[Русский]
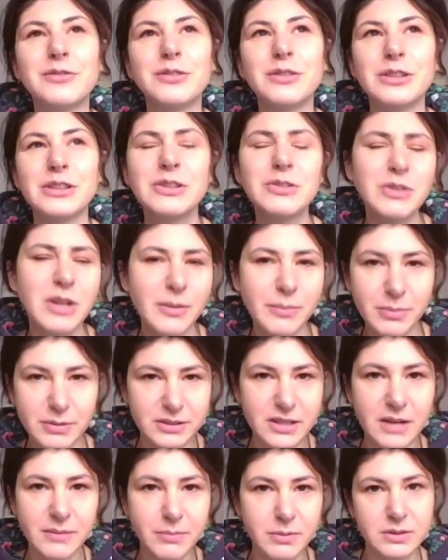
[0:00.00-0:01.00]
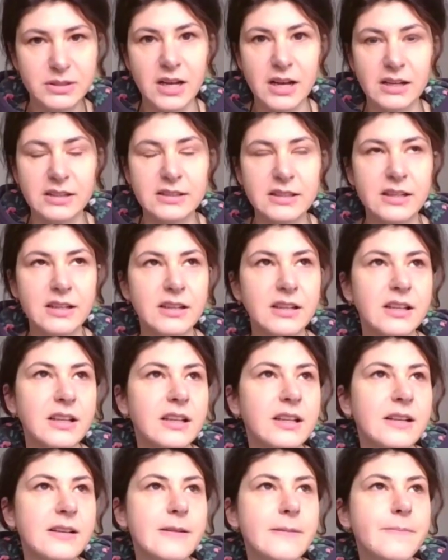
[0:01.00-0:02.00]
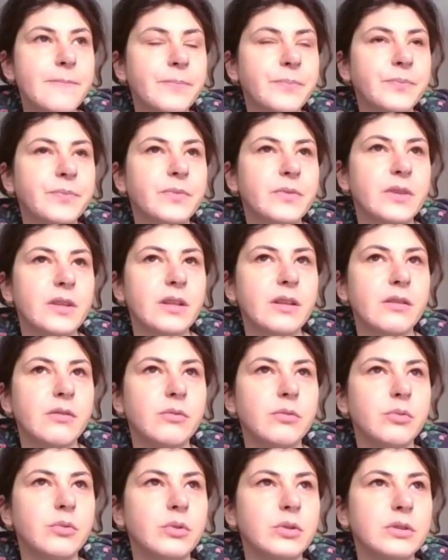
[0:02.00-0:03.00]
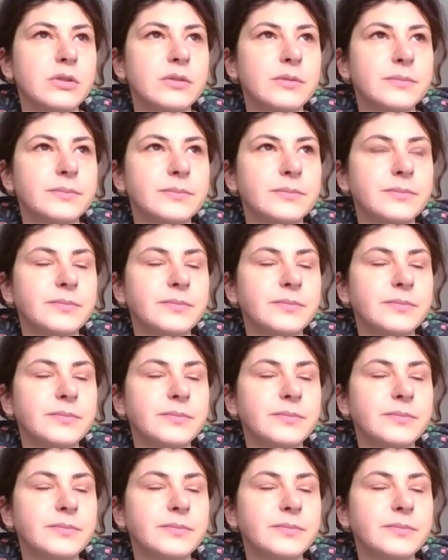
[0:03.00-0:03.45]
Вот, ну, как бы, как бы так, да. Вот.